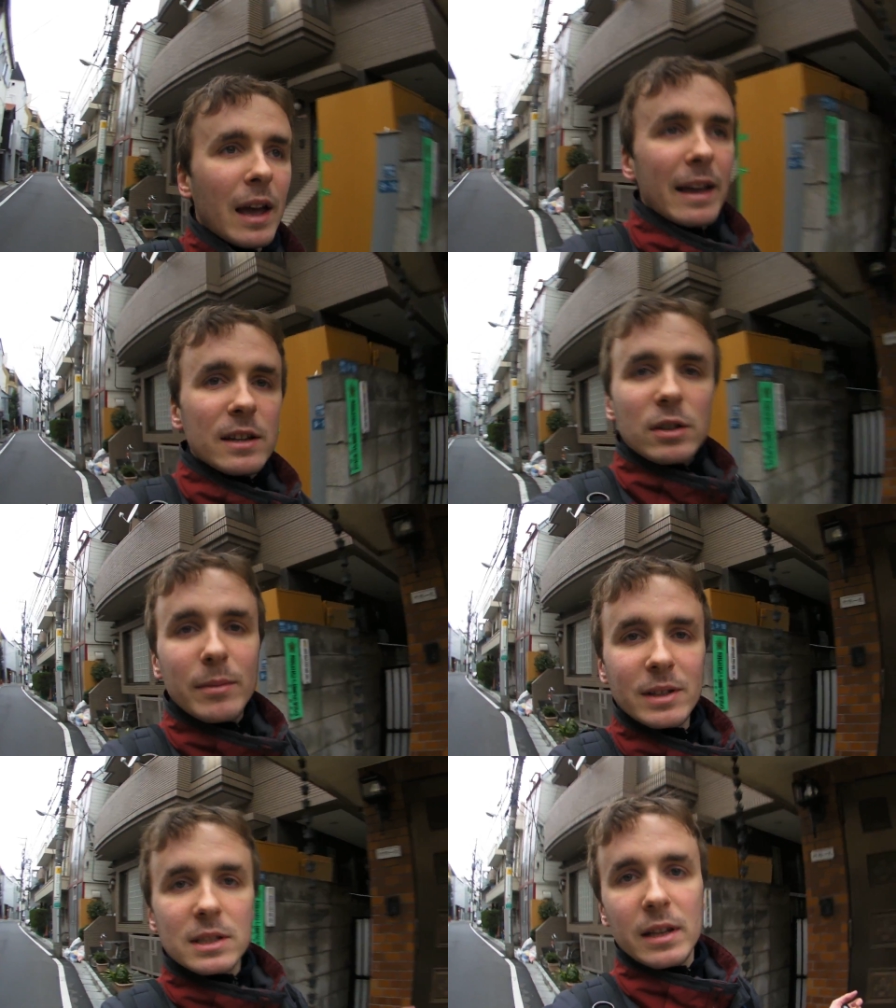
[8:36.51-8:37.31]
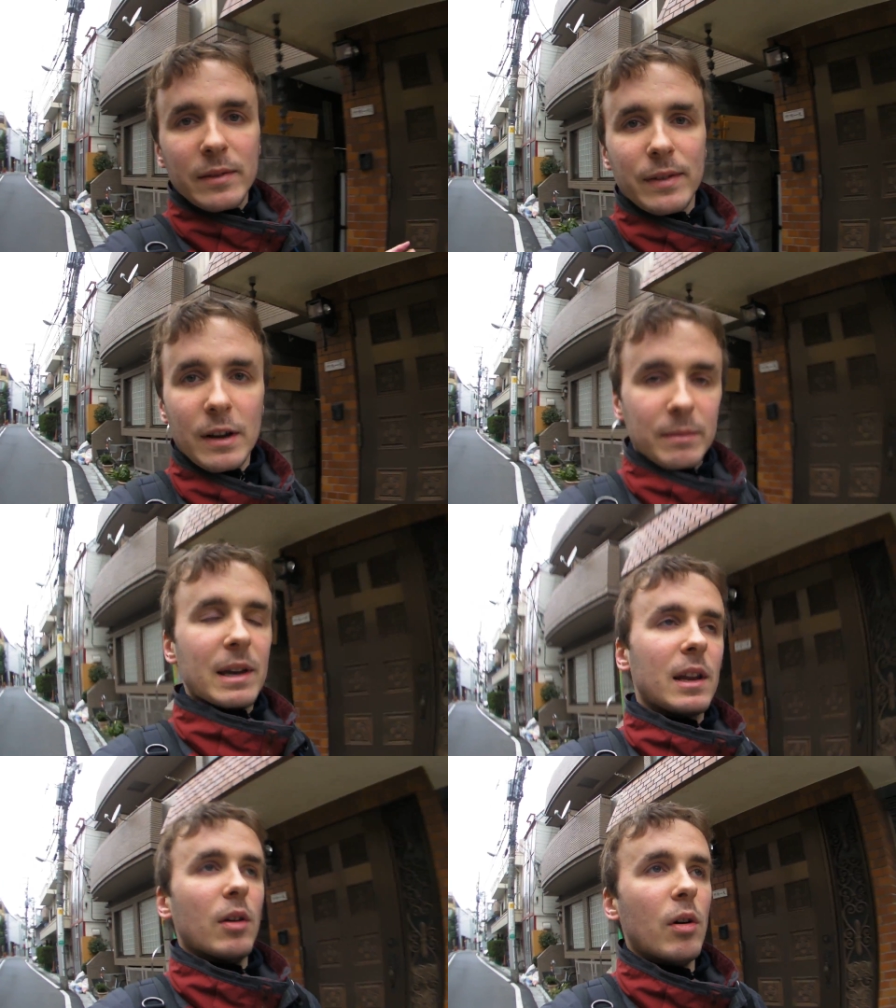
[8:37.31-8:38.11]
insomma, sti
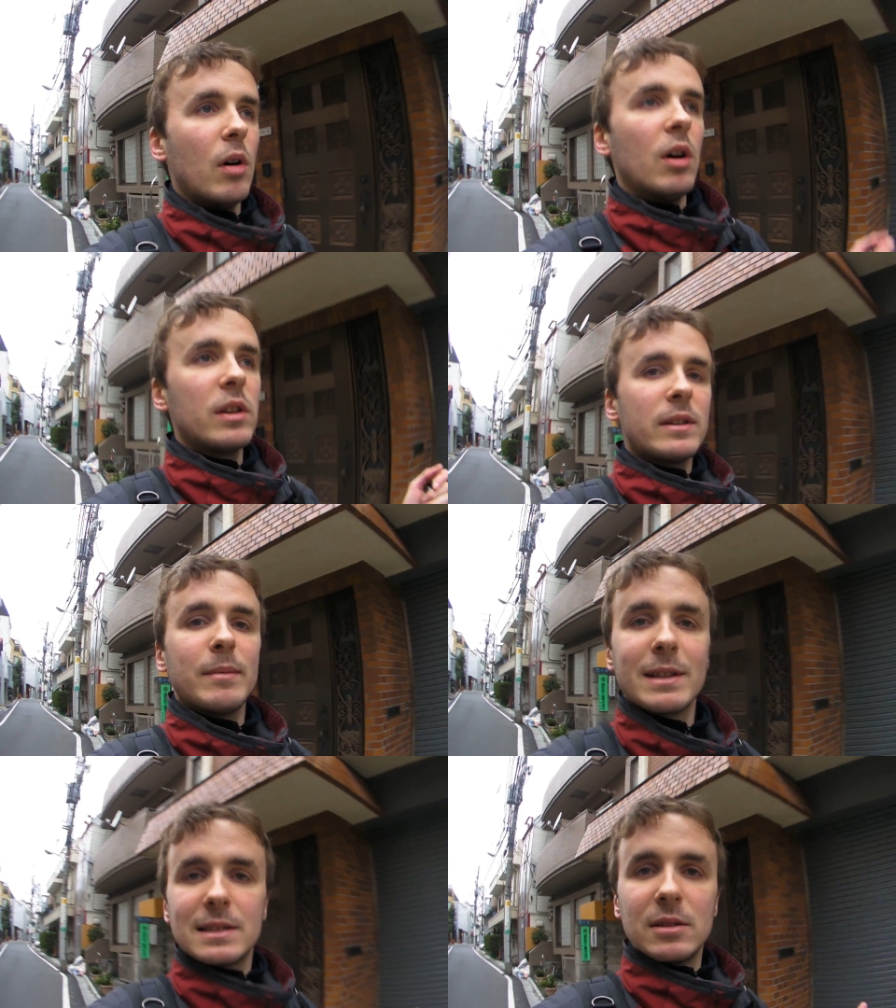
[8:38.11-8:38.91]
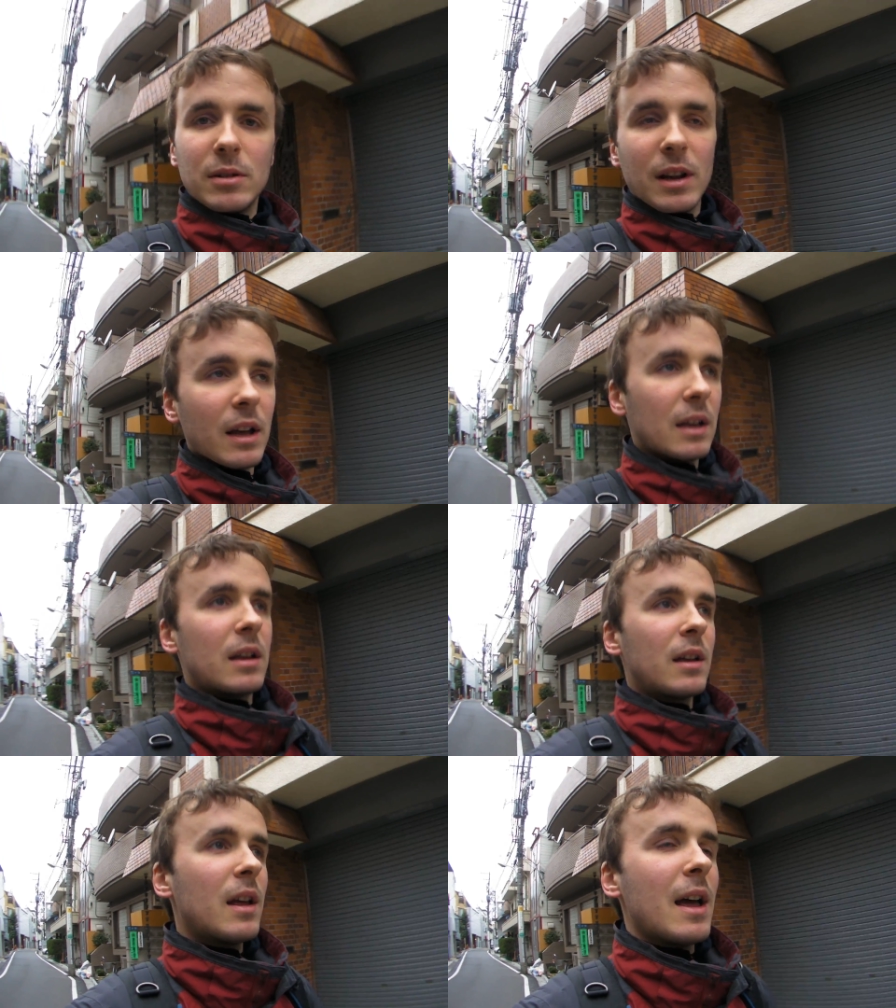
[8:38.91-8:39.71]
infermiere oh, ogni mezz'ora
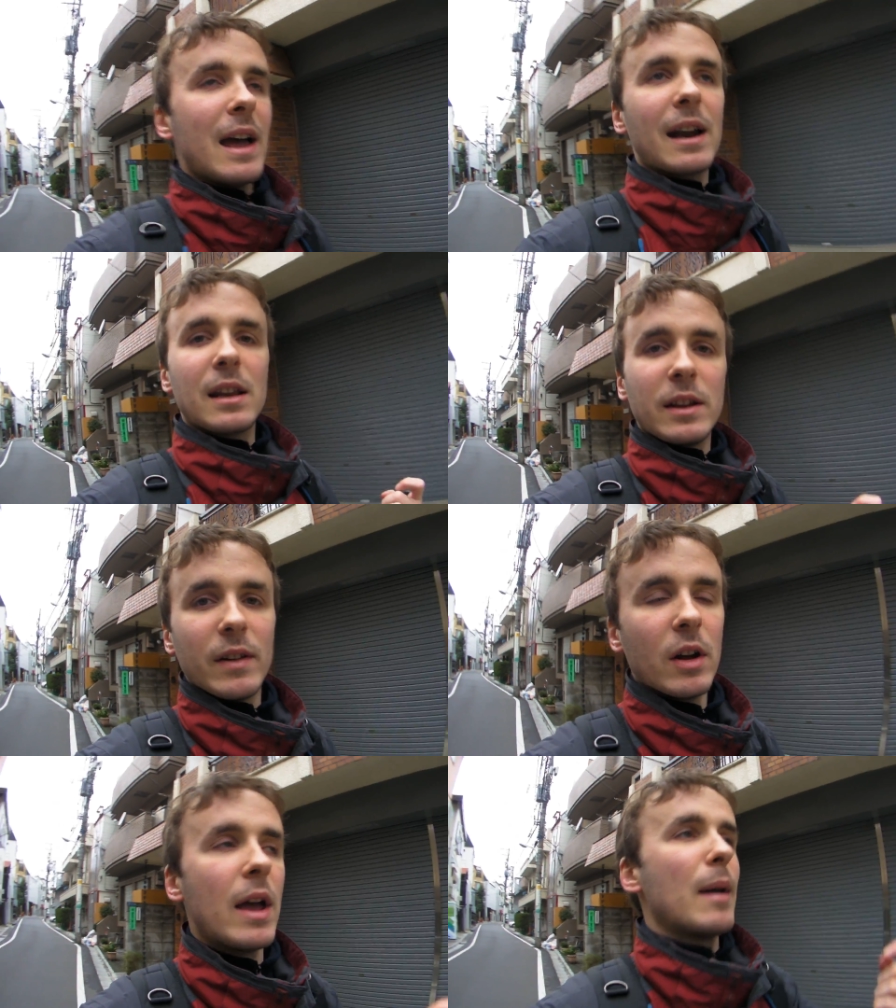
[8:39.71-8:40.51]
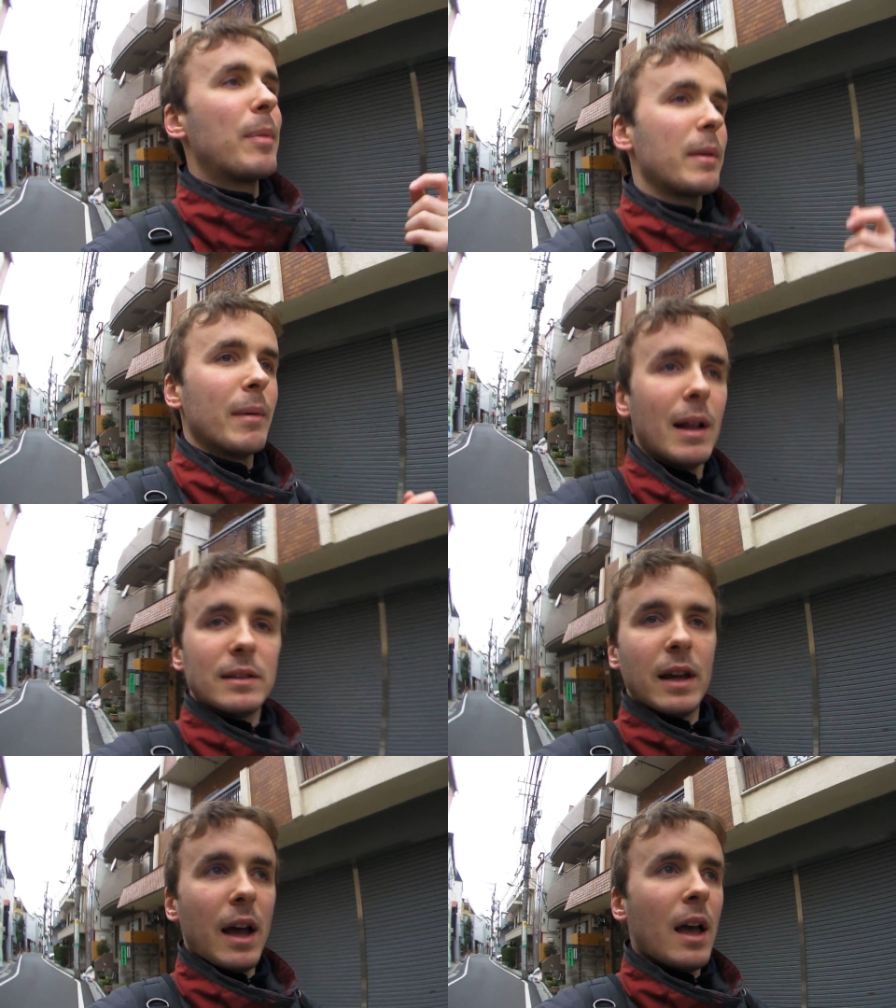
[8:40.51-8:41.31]
e arrivano e prima il
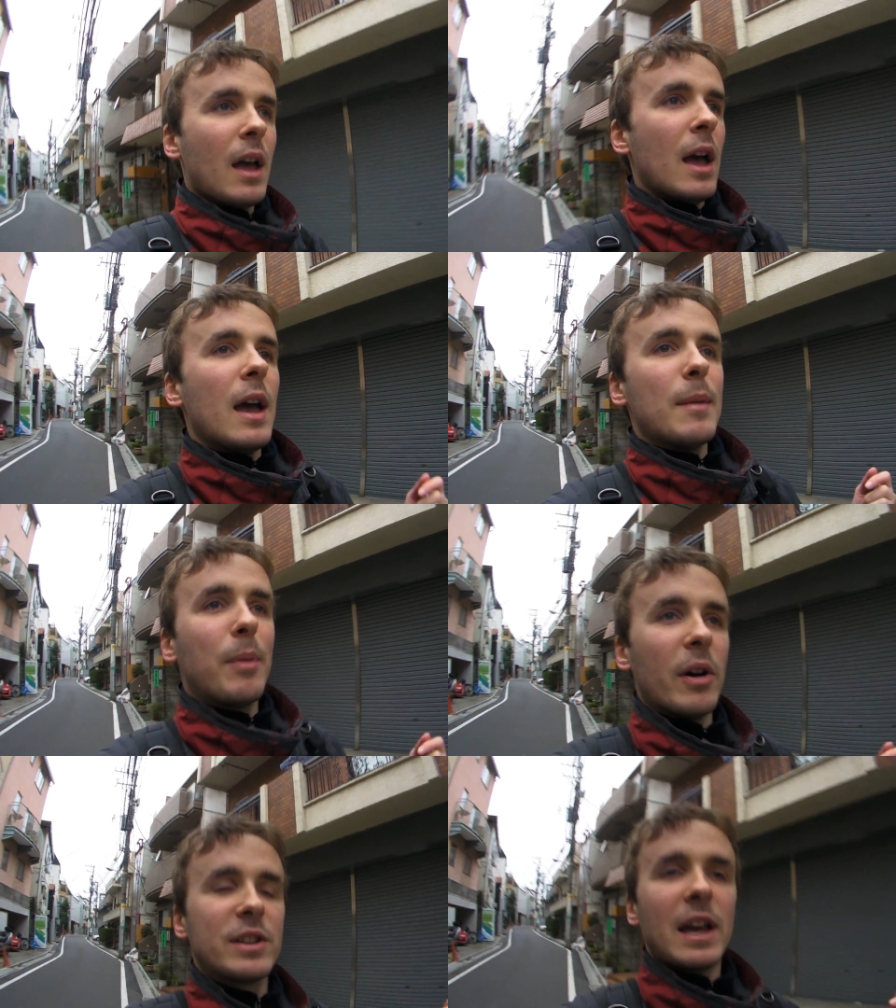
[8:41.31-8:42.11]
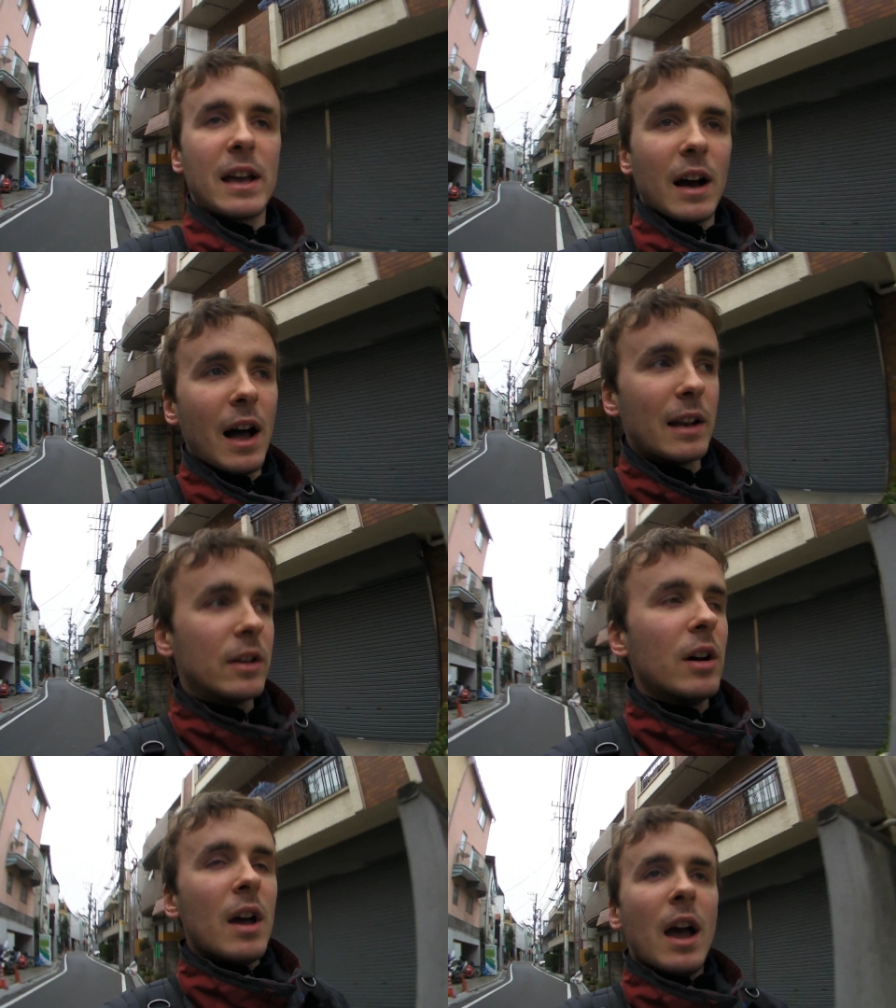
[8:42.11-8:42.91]
tè e poi sei caldo
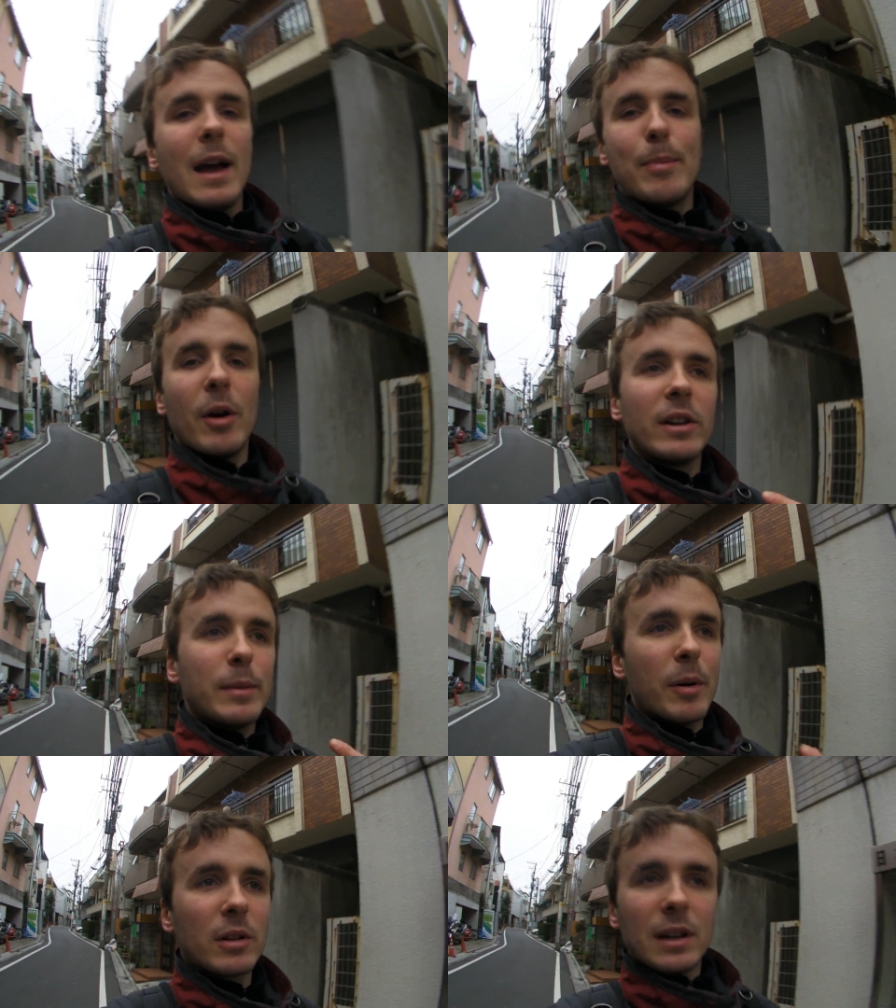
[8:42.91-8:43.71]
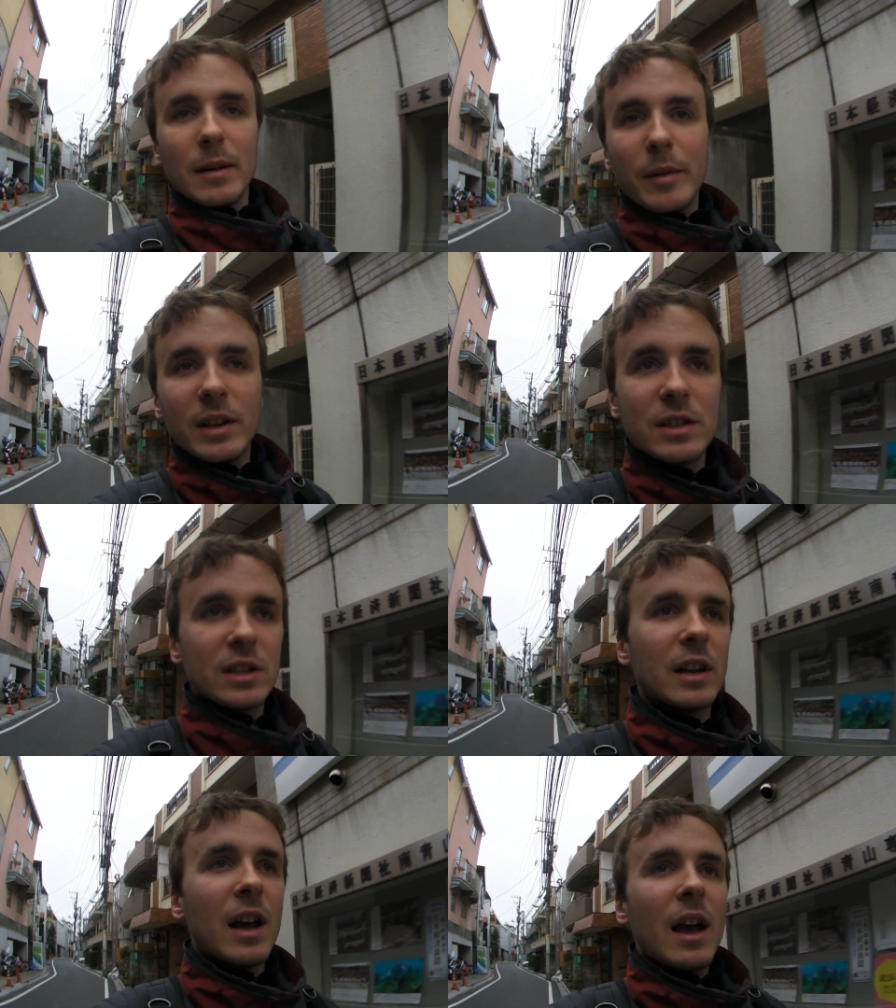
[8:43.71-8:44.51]
e poi ti portano la medicina.